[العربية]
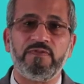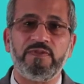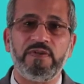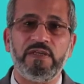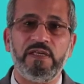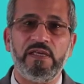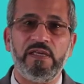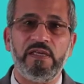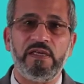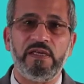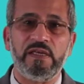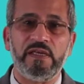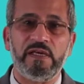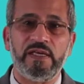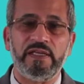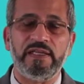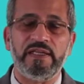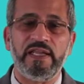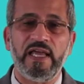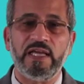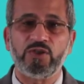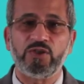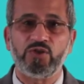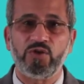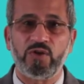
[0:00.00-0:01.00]
في
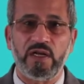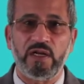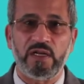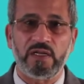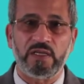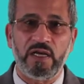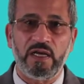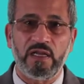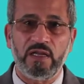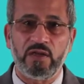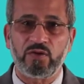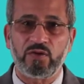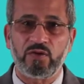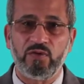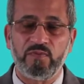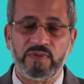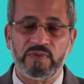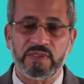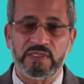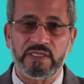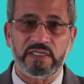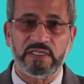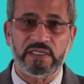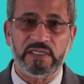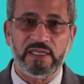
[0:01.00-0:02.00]
الناتشورال كلر
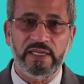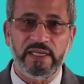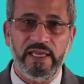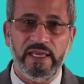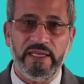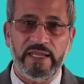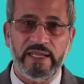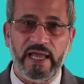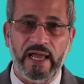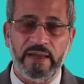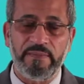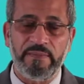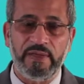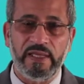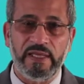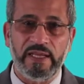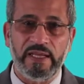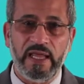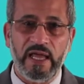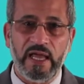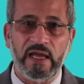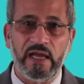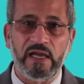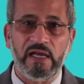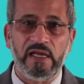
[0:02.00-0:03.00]
كومبوزيت اللي احنا
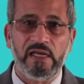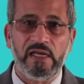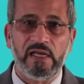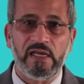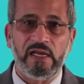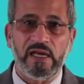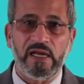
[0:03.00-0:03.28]
عاملينها